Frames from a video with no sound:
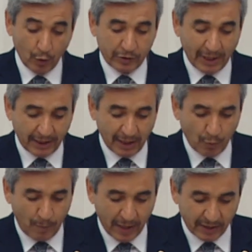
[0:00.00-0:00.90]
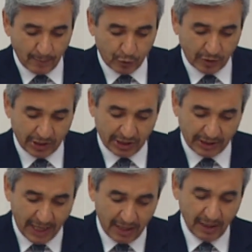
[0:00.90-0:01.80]
özellikle bu pandemi
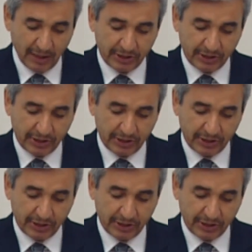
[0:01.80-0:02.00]
sürecinde